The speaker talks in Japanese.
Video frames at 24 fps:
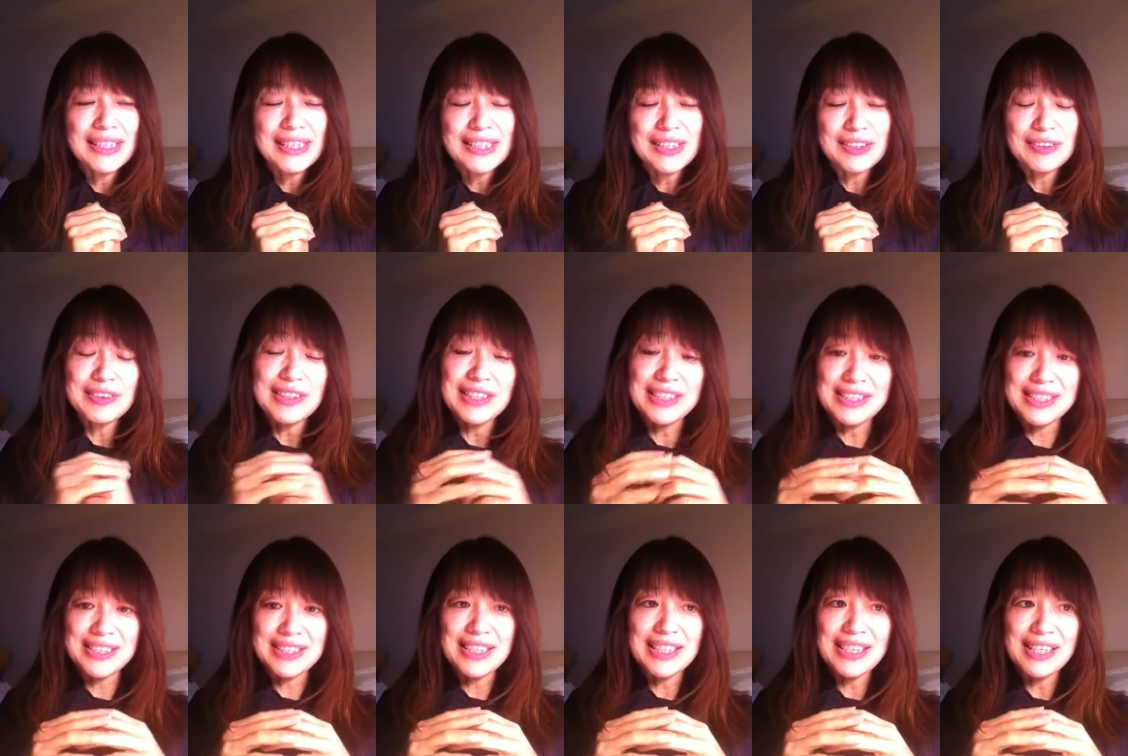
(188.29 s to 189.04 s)
人た
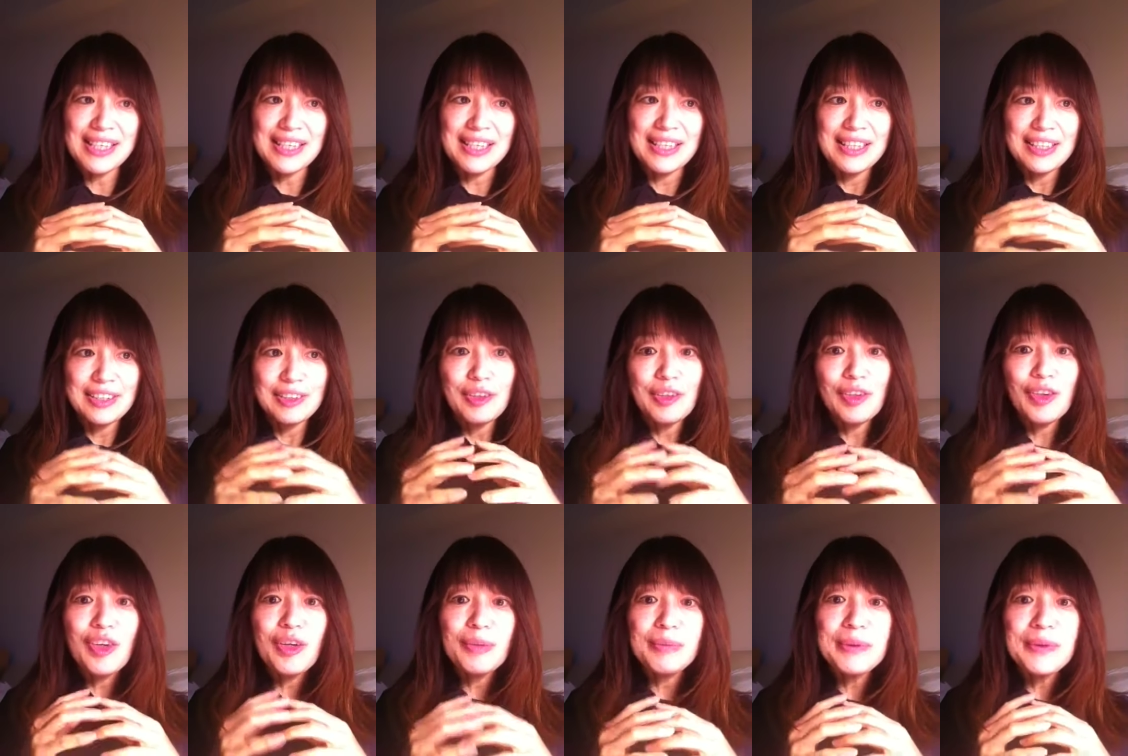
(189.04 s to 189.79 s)
ちが喜
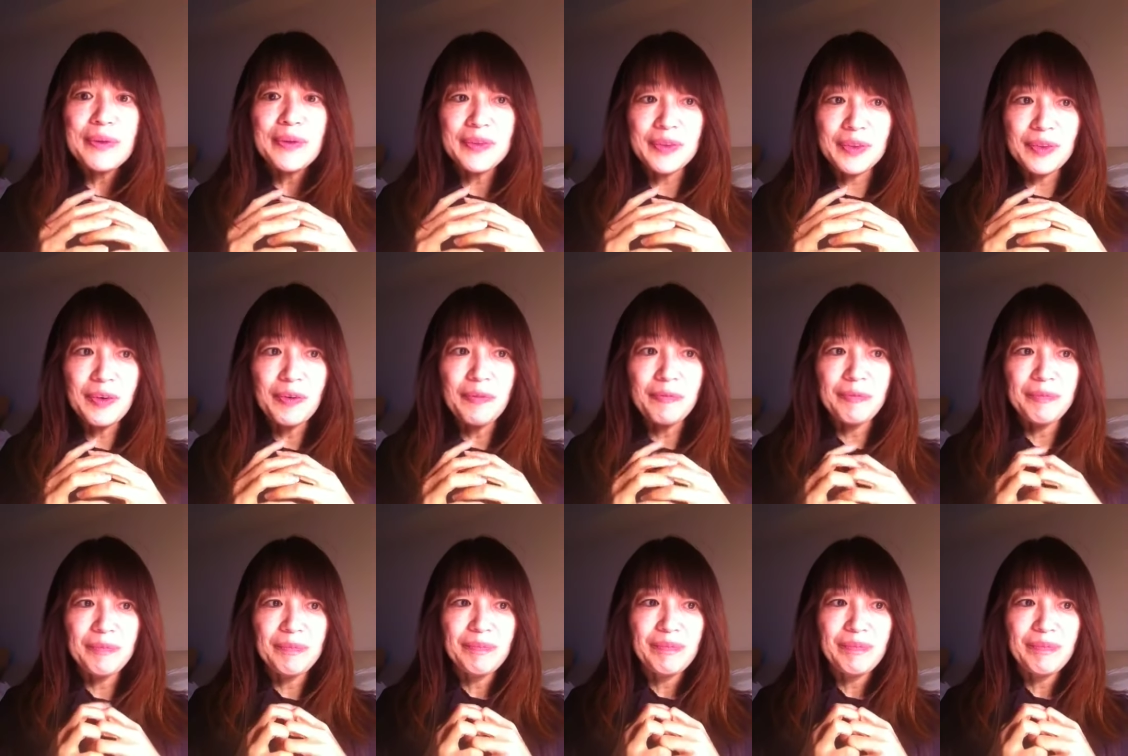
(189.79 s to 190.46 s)
ぶこと